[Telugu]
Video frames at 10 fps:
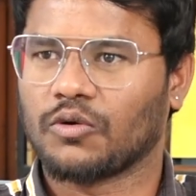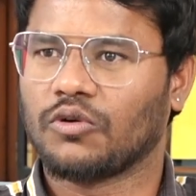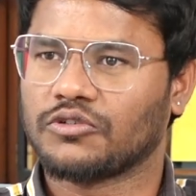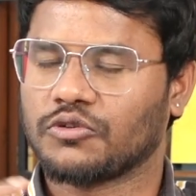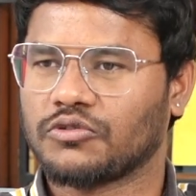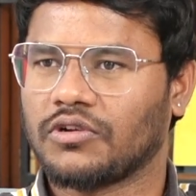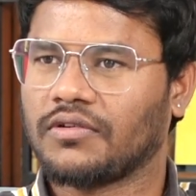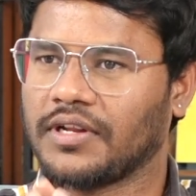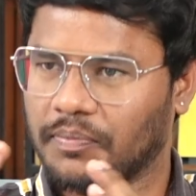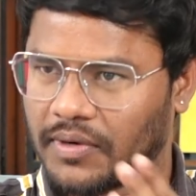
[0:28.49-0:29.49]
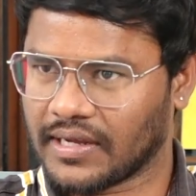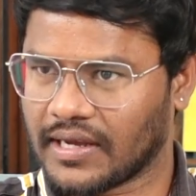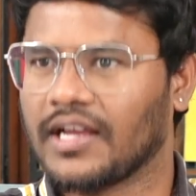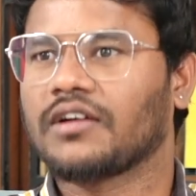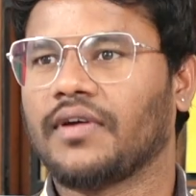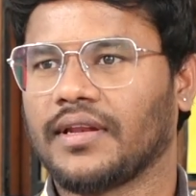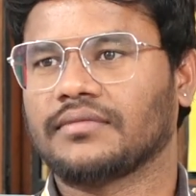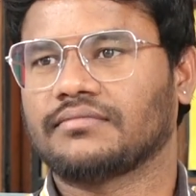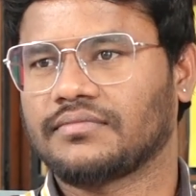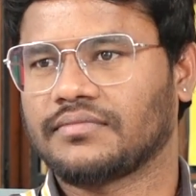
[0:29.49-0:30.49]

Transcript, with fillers: ట్రోల్స్ వస్తూనే ఉన్నాయి ఇప్పుడు ఇంకా ఎక్కువైంది